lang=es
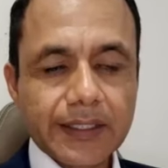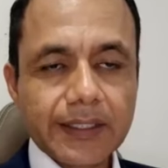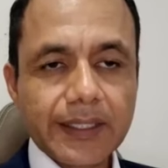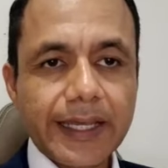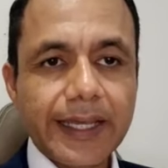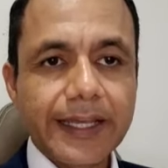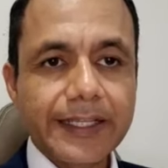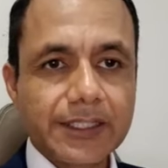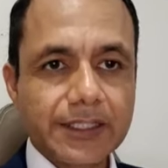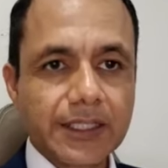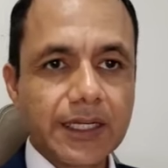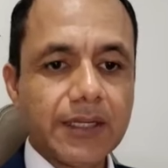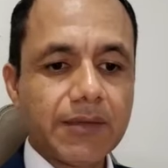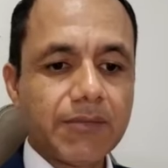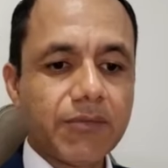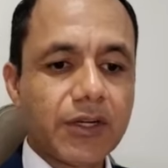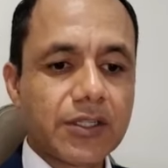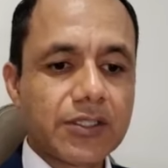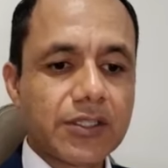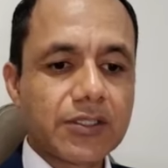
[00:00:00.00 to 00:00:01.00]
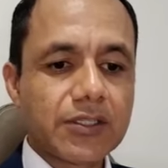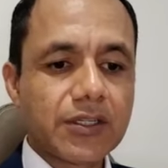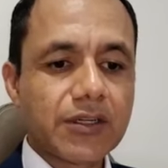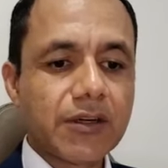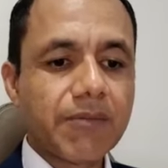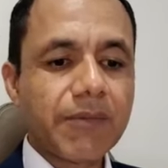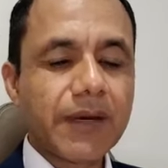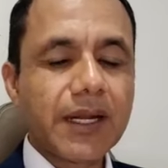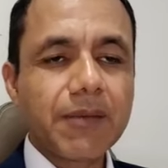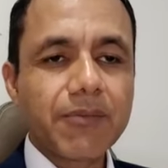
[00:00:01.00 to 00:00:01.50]
extra, por así
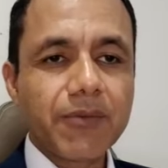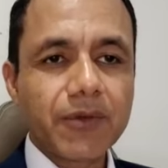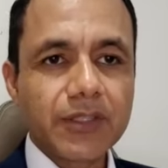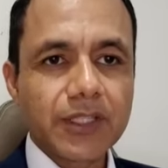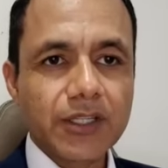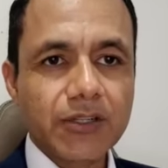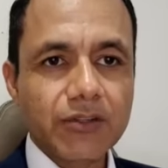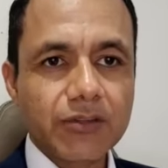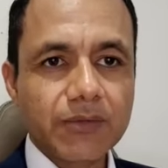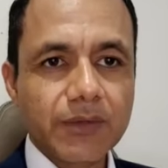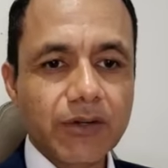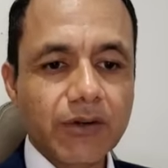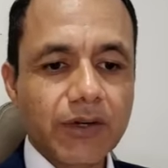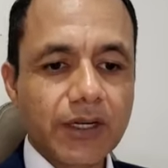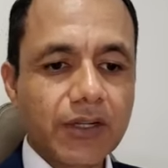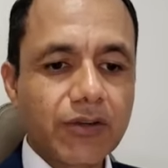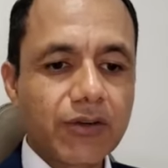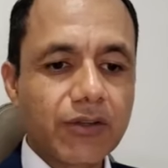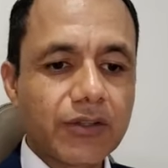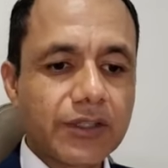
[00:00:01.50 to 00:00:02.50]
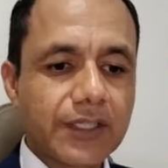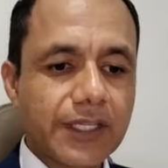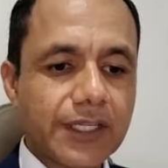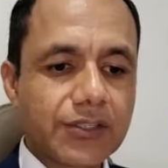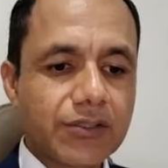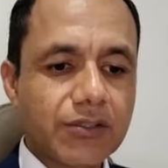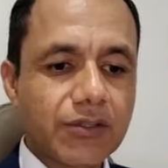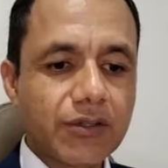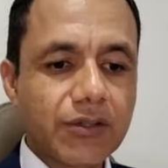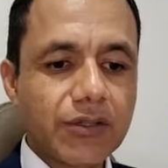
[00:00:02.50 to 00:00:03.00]
decirlo, para ponernos mejor en
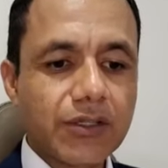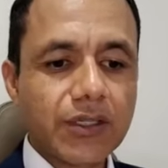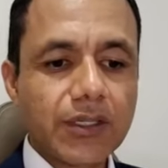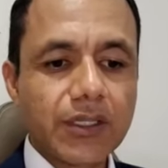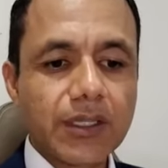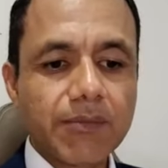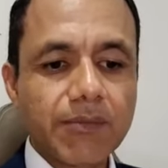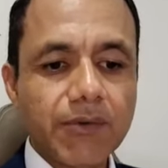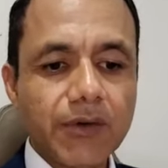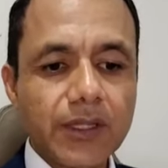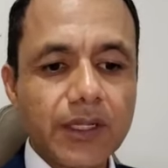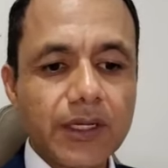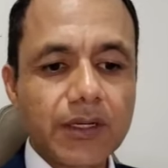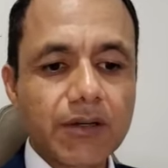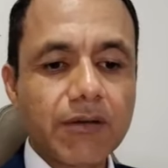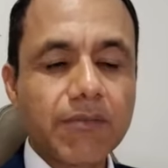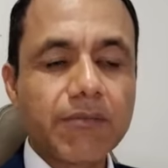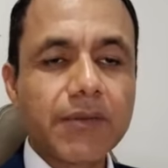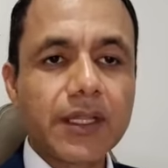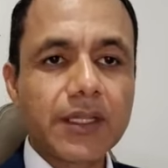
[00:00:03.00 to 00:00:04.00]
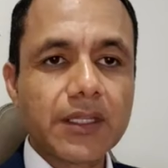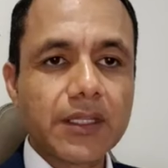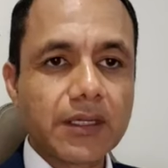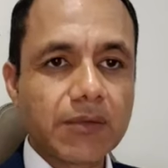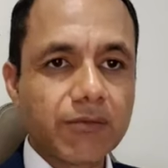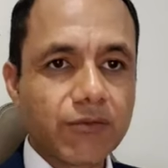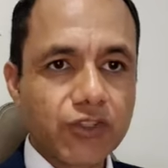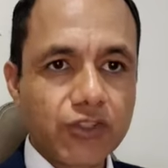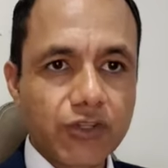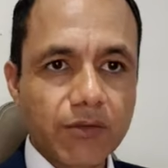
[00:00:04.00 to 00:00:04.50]
contexto y poder comprender
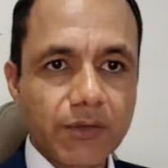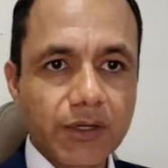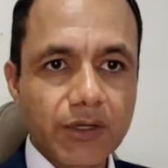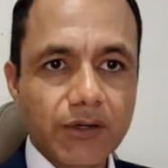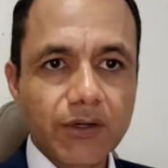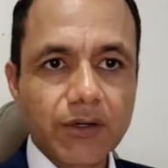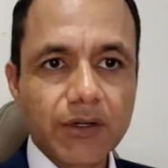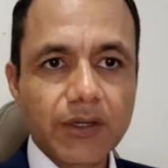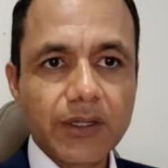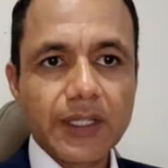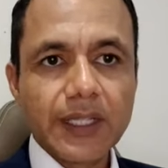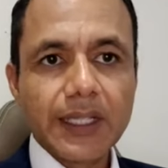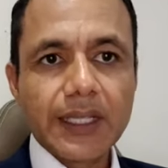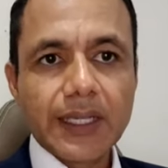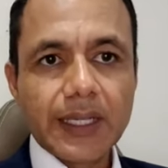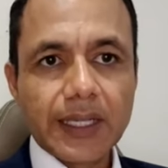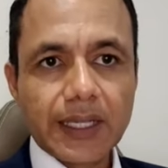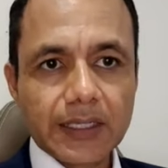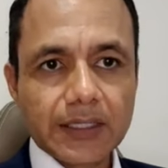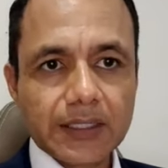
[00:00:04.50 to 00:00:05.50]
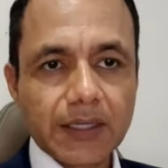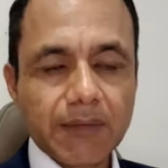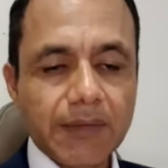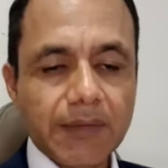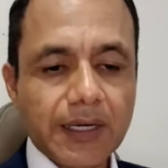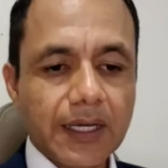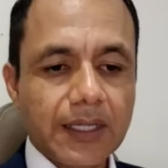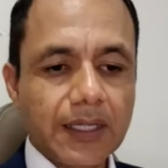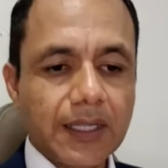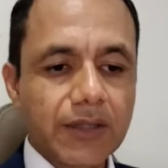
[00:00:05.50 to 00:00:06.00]
mucho mejor el tema
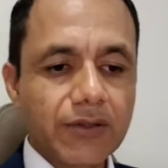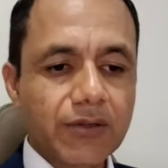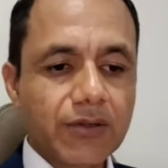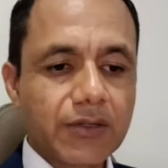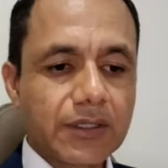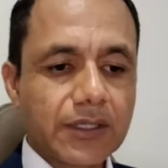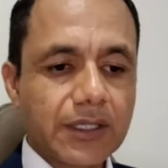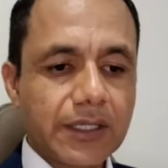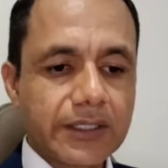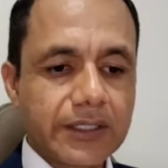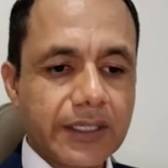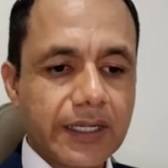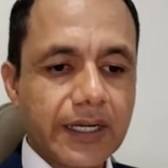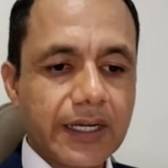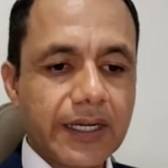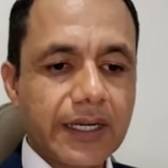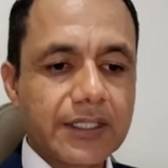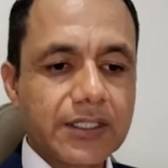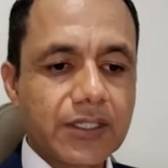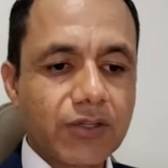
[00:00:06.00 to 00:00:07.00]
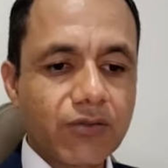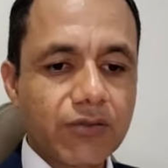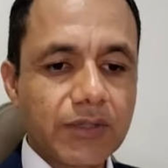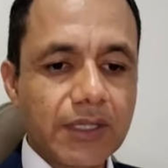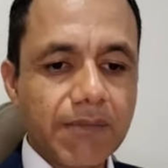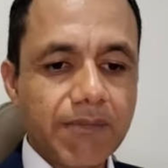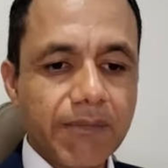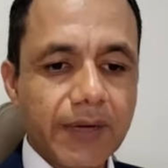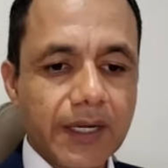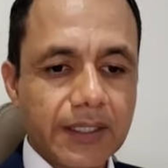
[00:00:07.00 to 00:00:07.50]
ganador que será en la
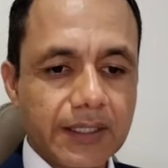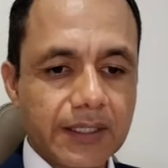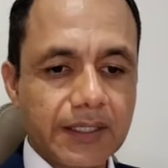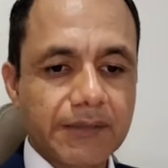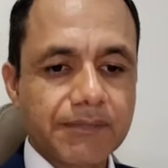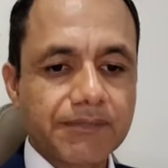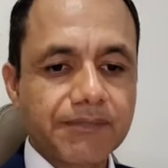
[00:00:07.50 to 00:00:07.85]
segunda parte.